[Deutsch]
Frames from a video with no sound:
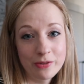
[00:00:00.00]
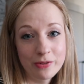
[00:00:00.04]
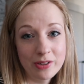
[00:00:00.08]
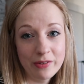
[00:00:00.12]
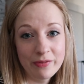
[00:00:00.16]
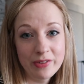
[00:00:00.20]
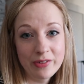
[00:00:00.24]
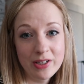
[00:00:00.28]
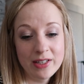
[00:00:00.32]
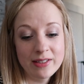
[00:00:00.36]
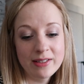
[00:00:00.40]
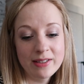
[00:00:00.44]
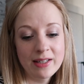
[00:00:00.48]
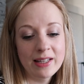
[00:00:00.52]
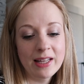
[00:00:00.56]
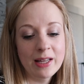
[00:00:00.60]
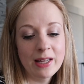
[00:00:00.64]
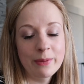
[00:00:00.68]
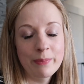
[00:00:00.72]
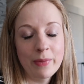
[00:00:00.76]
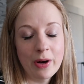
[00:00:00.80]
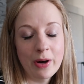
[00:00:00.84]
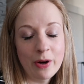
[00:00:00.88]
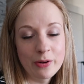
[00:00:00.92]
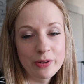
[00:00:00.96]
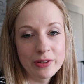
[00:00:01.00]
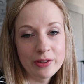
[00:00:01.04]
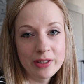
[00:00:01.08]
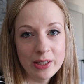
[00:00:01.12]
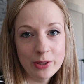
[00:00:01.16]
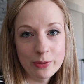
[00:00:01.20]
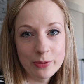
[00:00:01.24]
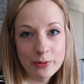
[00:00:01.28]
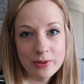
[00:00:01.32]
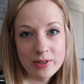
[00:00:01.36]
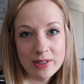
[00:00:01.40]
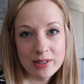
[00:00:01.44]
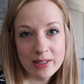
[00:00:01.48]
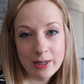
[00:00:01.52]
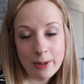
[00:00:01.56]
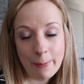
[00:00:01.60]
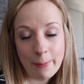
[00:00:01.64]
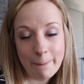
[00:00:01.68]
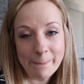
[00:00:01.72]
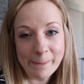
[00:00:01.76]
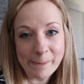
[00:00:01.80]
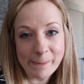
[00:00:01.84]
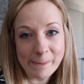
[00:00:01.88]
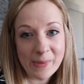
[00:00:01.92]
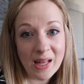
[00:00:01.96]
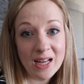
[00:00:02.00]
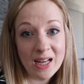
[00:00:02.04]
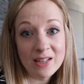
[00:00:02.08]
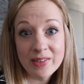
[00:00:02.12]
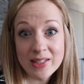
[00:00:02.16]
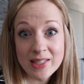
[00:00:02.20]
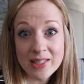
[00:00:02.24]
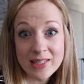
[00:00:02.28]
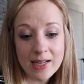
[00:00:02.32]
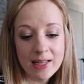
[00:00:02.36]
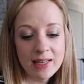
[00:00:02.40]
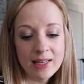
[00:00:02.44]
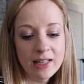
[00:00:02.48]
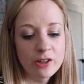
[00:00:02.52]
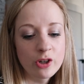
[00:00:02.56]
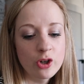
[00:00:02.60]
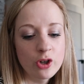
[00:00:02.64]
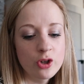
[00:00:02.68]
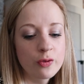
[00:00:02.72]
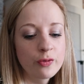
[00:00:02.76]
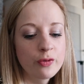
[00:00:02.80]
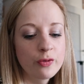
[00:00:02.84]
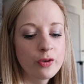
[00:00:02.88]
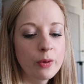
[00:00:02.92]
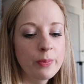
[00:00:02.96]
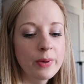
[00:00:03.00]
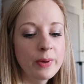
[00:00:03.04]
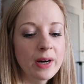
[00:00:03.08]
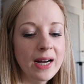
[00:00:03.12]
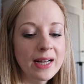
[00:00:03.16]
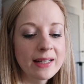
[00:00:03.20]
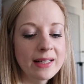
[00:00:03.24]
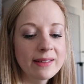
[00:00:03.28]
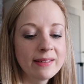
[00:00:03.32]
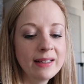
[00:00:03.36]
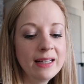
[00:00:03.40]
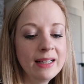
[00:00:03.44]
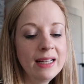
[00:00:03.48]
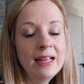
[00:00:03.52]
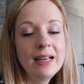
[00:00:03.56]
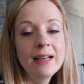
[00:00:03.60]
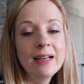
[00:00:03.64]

Und da will ich dann eben auch Ninos ähm, Adventskalender schon vorbereiten.